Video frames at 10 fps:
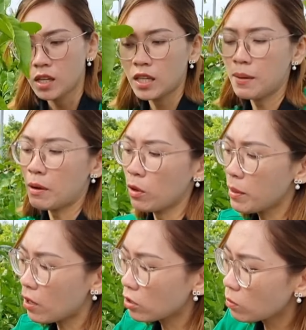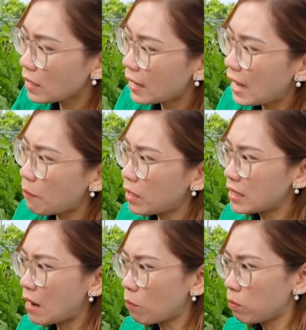Khi mà quý bà con chúng ta nào mà
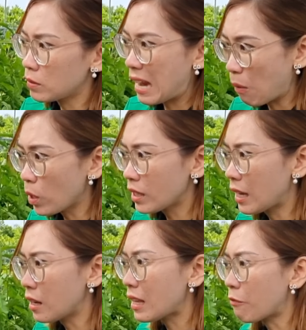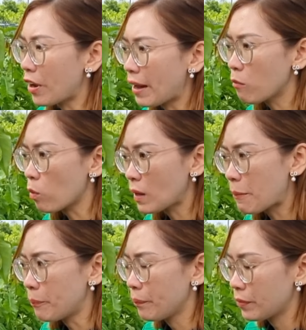trồng chậu thì nó tầm khoảng 1
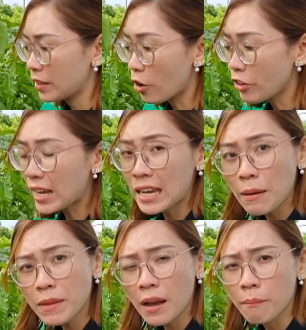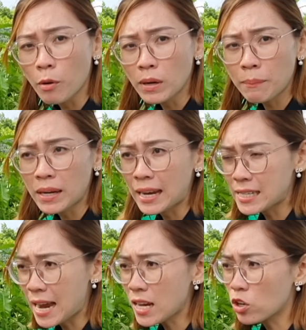năm. Đối với cây ghép nha, 1 năm thì ra
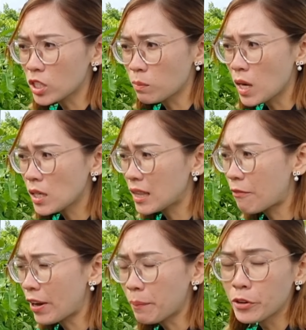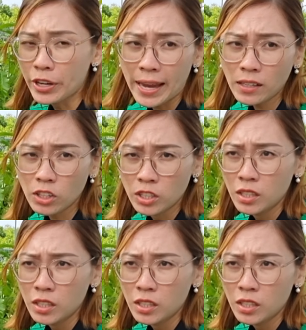trái, còn trồng đất thì tầm khoảng 10 tháng thôi.